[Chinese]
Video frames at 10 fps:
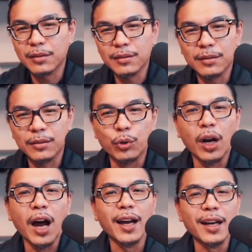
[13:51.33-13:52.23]
女
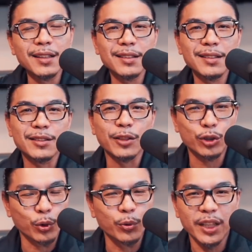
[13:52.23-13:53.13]
孩都
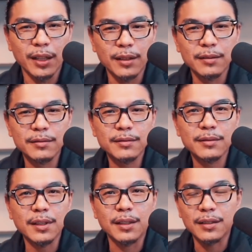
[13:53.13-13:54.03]
处理了，
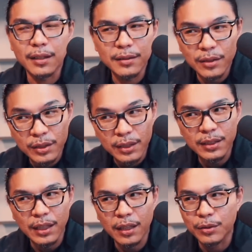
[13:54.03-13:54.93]
然后就剩
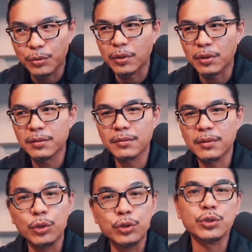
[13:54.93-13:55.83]
下很多
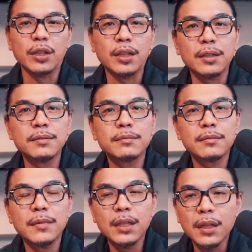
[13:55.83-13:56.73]
混血儿，
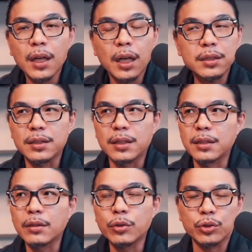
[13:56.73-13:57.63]
而且呢，
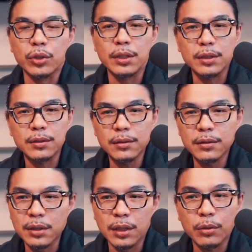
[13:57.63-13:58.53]
混血的
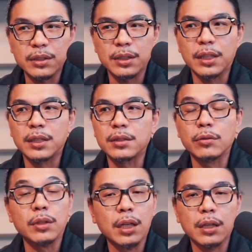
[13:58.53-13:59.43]
情况之严重，你
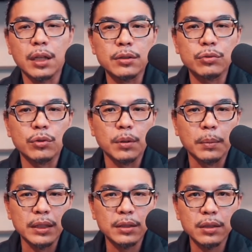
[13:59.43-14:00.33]
看刚刚说的
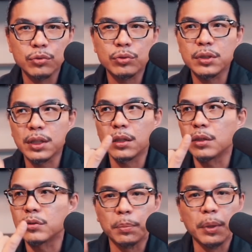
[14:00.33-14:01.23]
嘛，这个族群占 百分之六
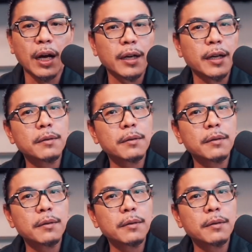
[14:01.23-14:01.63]
十、欸、